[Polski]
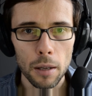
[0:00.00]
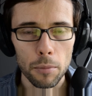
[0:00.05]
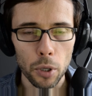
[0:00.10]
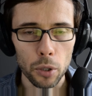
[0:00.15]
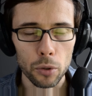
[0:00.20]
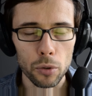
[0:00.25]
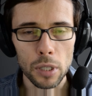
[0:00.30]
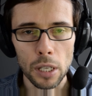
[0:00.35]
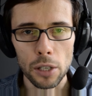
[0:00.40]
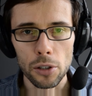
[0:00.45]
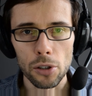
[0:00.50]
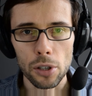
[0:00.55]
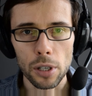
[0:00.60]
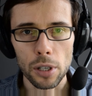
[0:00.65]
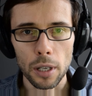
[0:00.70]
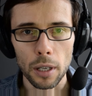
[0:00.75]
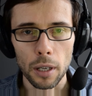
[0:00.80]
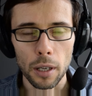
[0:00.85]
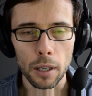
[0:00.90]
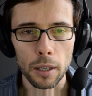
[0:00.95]

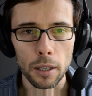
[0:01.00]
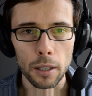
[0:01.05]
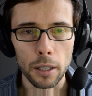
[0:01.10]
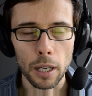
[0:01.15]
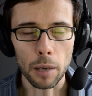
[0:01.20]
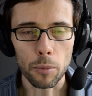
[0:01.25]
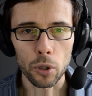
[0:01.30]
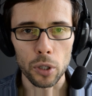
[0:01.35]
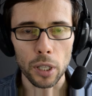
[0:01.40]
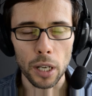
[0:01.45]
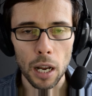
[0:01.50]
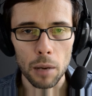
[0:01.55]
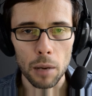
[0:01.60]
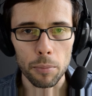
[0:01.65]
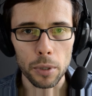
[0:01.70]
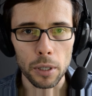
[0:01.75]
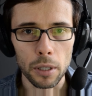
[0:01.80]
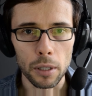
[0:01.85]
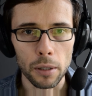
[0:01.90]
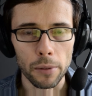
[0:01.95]
Producenci
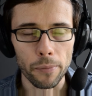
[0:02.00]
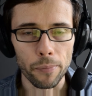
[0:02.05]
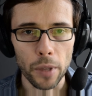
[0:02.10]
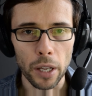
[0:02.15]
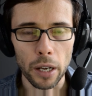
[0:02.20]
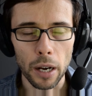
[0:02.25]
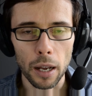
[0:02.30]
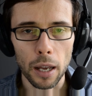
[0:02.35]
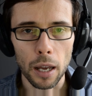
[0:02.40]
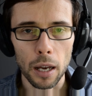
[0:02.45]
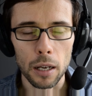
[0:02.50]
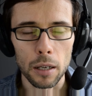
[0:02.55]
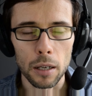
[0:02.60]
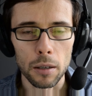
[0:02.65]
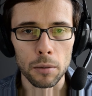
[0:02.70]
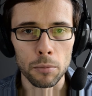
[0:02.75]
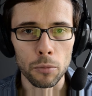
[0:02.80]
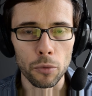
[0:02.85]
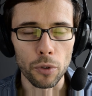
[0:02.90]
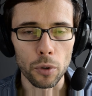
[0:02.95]
chemioterapii na raka
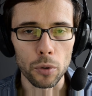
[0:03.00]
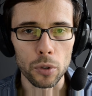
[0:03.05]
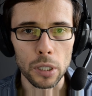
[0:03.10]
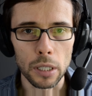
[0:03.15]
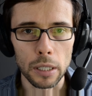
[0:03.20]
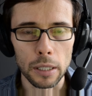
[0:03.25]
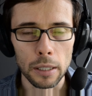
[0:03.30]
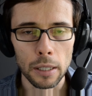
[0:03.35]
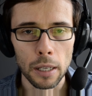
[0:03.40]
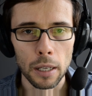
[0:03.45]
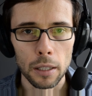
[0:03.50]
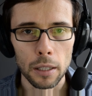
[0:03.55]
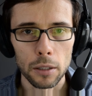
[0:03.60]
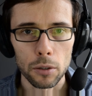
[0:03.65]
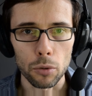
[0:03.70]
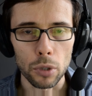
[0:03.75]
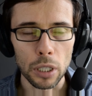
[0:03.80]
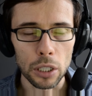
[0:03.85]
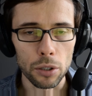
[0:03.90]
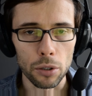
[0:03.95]
mówią, że
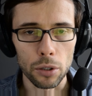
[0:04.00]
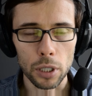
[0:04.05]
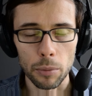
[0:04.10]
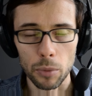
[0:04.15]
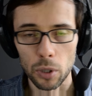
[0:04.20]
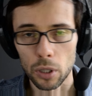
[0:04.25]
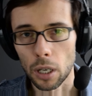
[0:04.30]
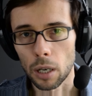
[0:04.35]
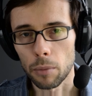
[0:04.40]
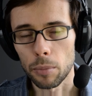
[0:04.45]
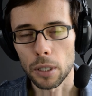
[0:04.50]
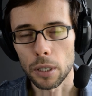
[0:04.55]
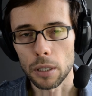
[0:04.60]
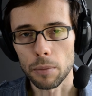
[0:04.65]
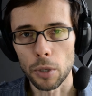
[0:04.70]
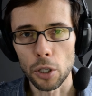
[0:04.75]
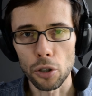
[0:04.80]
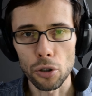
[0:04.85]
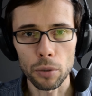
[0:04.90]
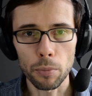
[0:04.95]
skuteczność chemioterapii
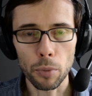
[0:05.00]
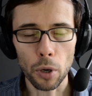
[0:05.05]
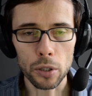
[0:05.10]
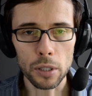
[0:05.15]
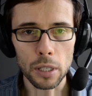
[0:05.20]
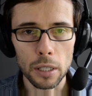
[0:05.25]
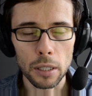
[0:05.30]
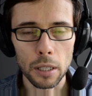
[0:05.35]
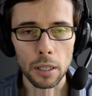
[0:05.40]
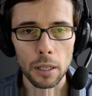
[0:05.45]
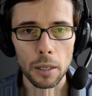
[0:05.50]
jest 50%,